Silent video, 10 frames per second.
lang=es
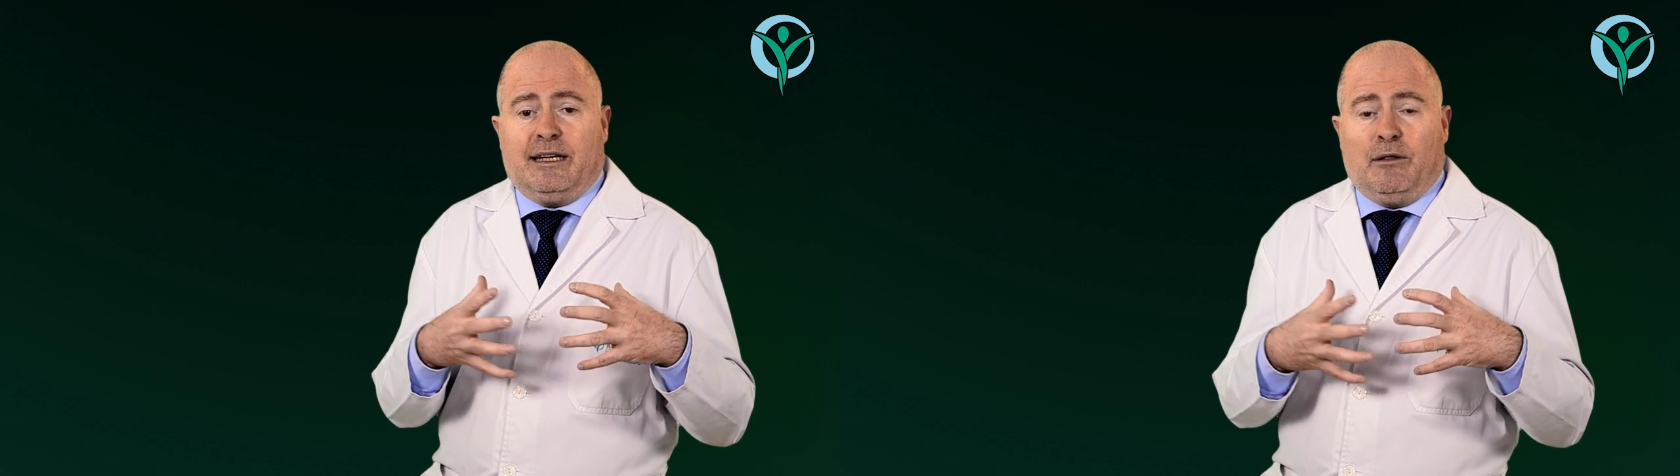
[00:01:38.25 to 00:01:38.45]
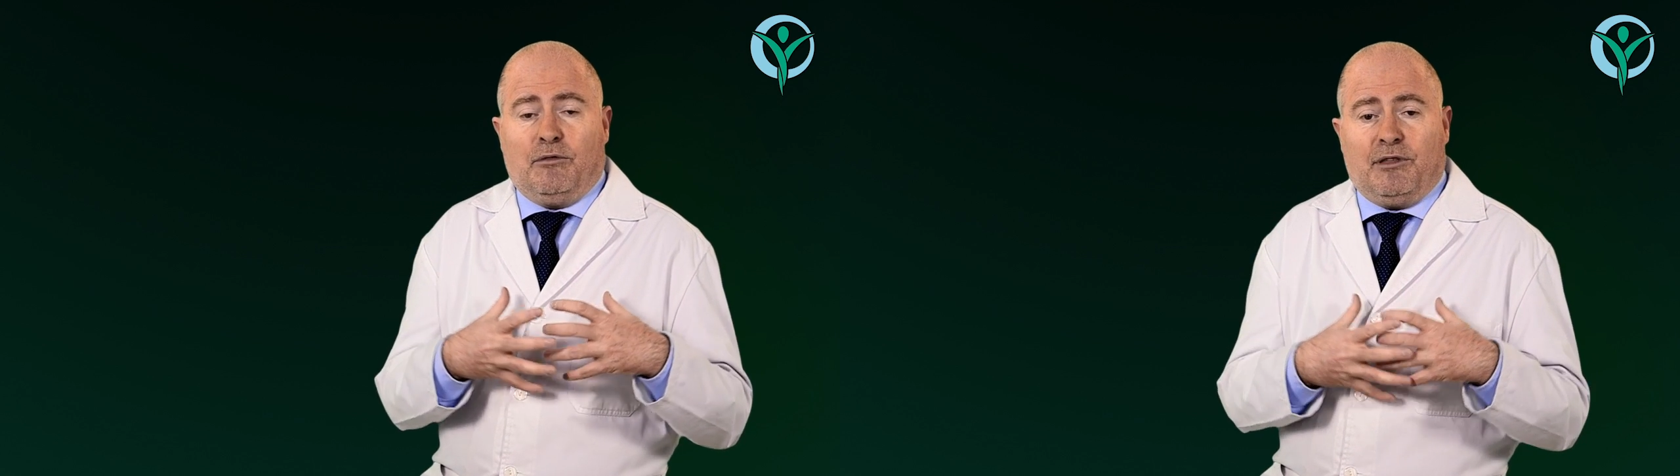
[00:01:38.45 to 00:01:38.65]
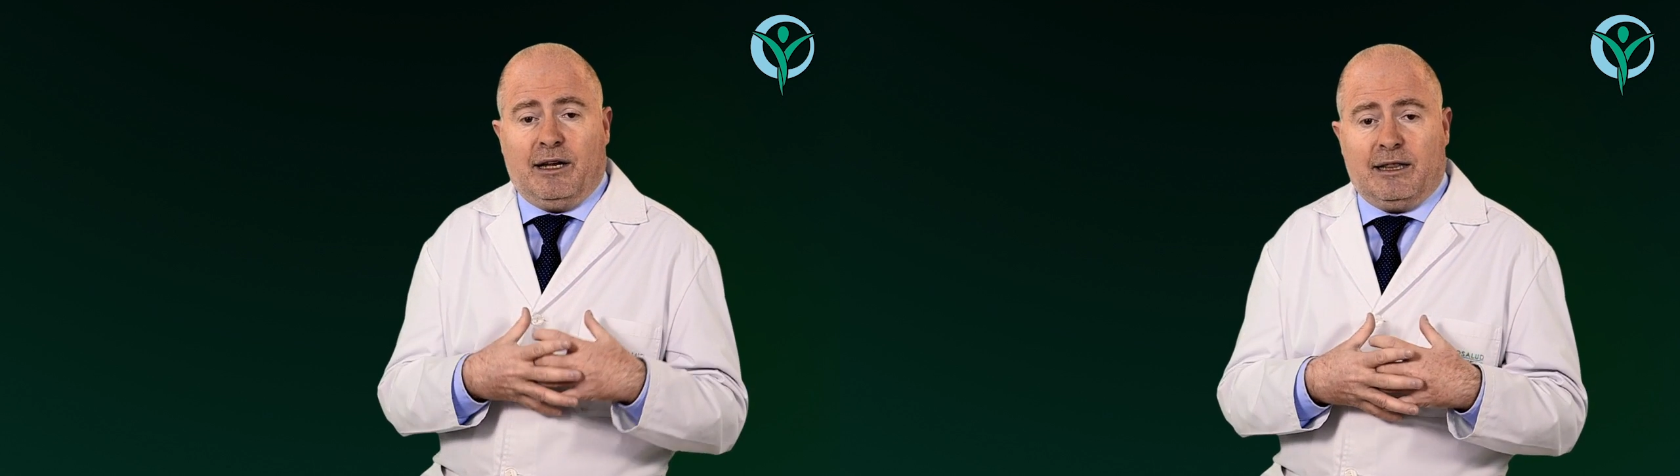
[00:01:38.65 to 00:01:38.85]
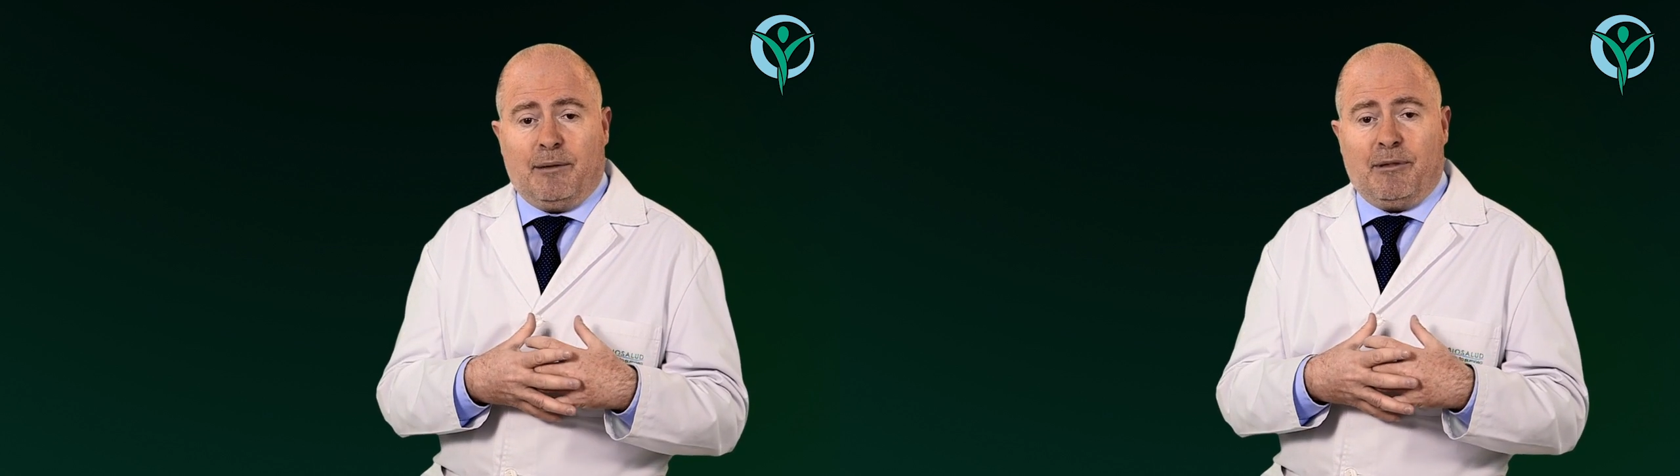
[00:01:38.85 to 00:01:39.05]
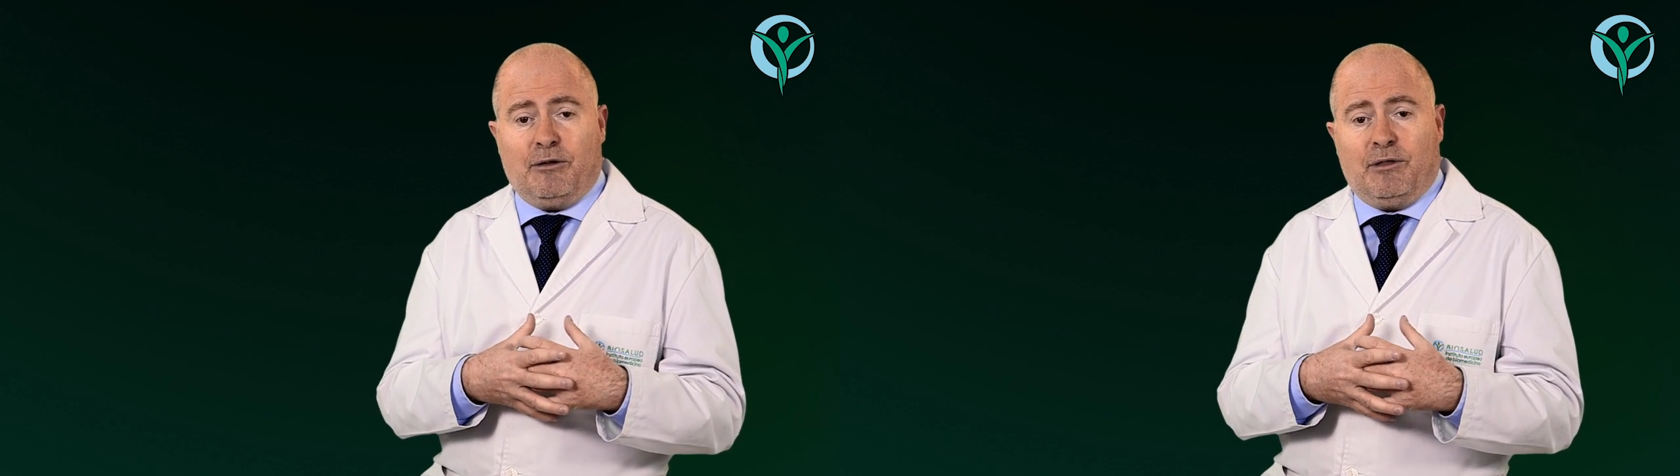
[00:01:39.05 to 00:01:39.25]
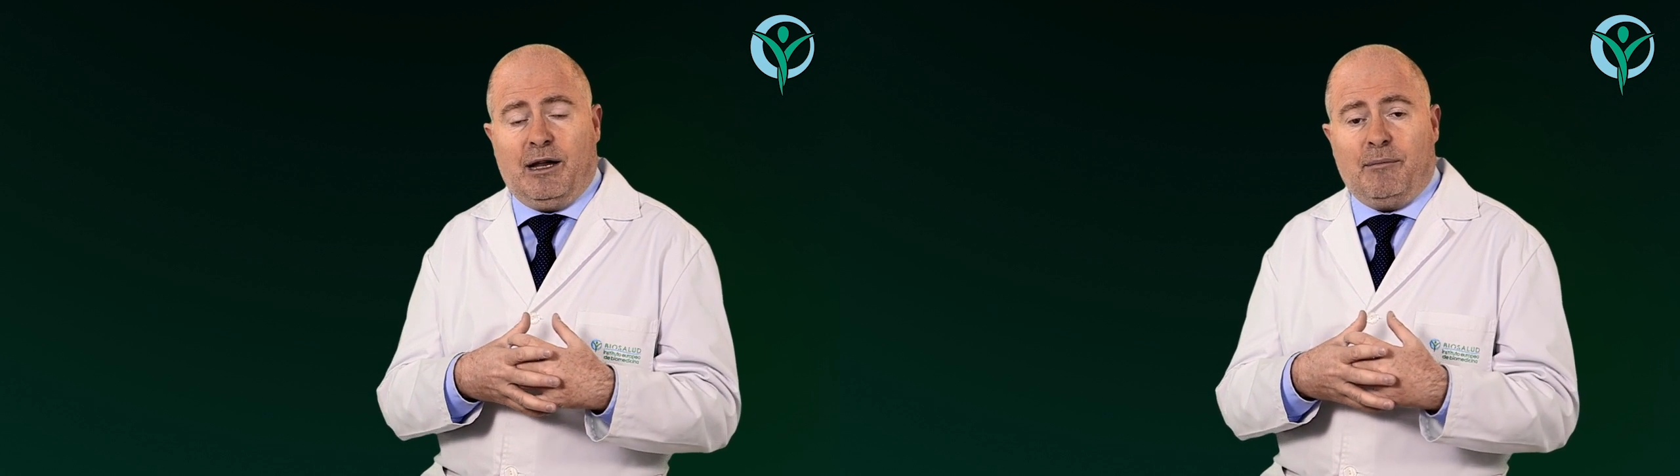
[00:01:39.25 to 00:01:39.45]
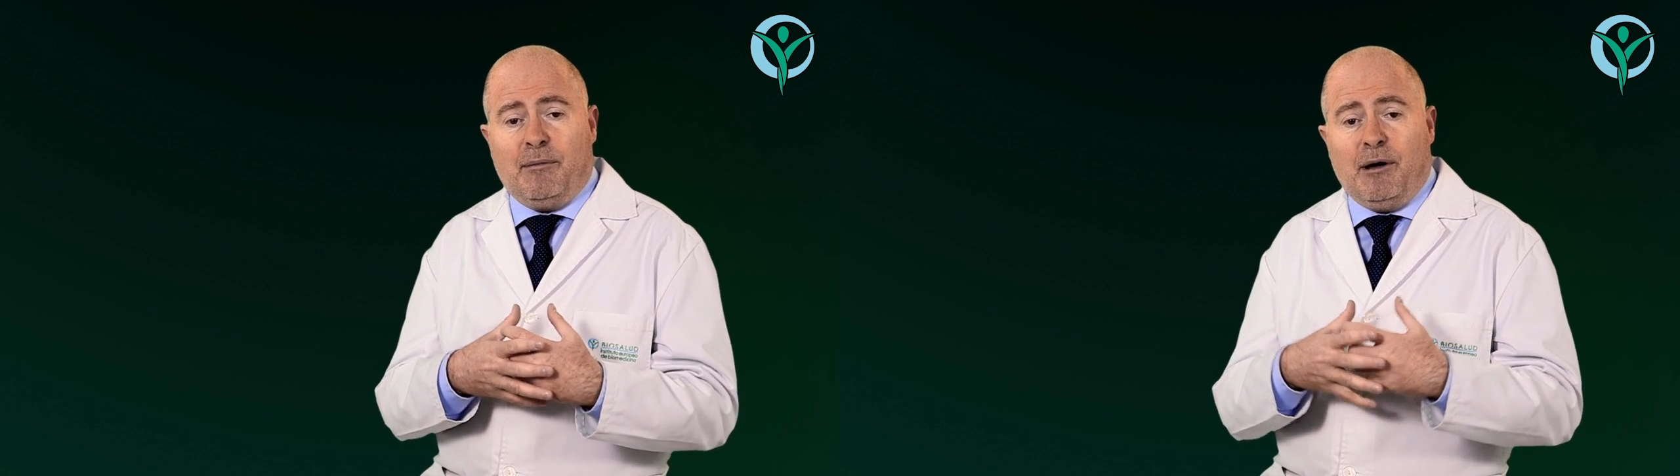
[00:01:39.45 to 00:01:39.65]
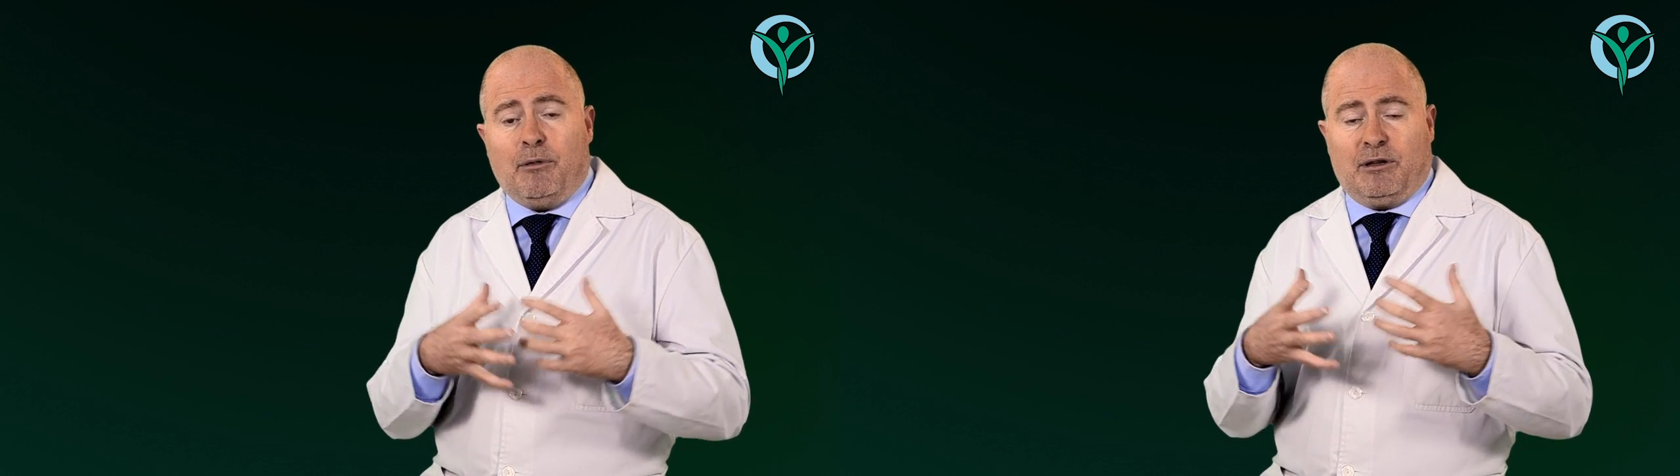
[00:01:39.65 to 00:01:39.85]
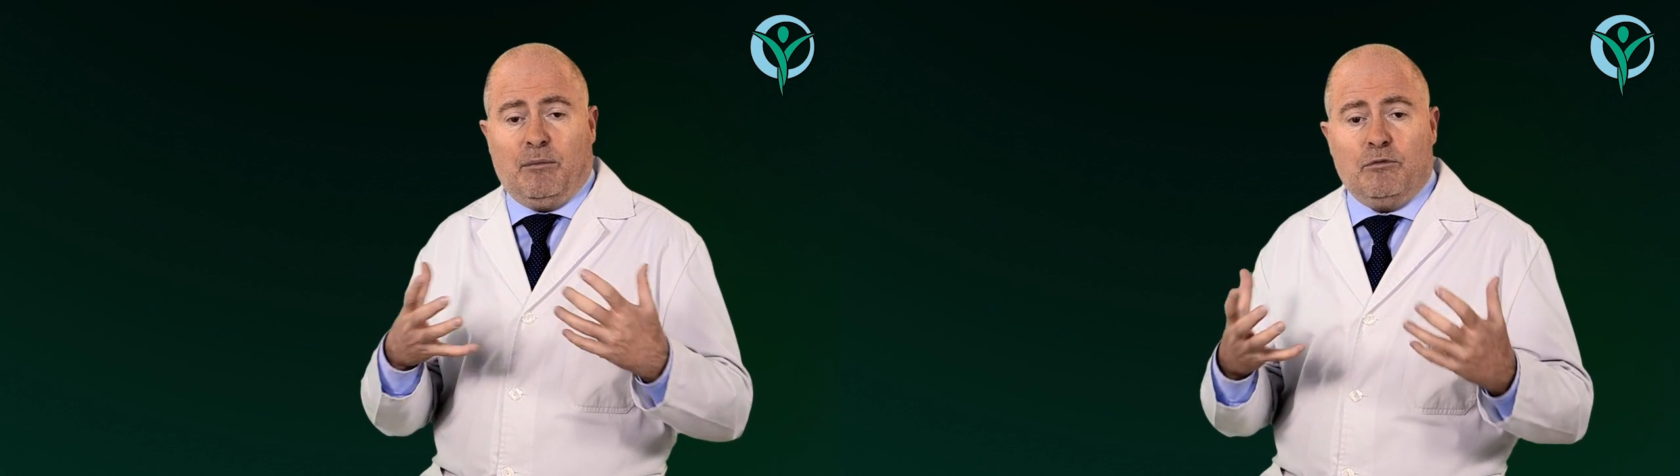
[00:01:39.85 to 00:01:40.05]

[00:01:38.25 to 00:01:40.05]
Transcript: reducir el tamaño de la mama porque